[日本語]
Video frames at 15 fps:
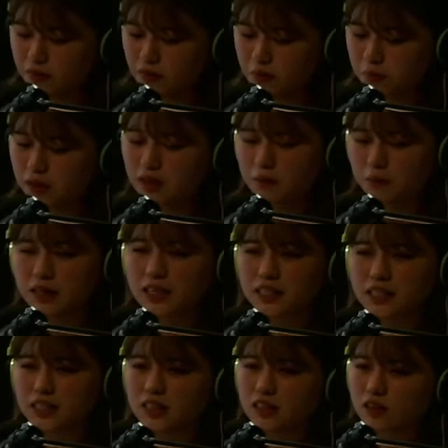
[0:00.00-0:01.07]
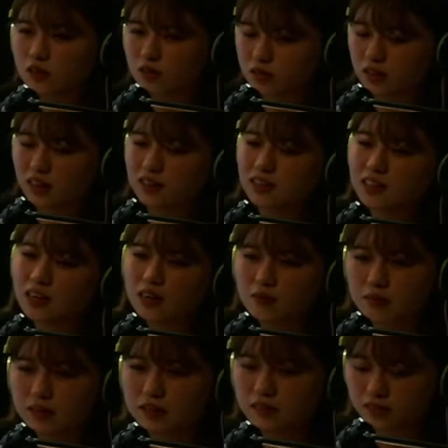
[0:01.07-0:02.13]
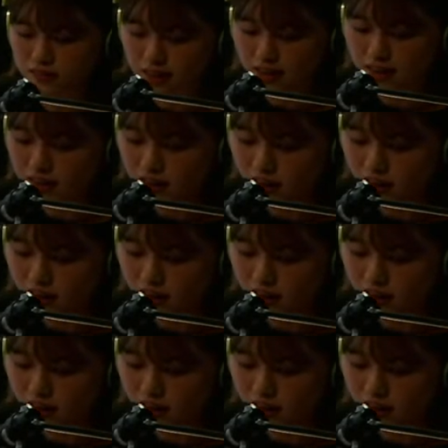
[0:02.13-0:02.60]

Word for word: まだまだ好きな曲たくさんありますので、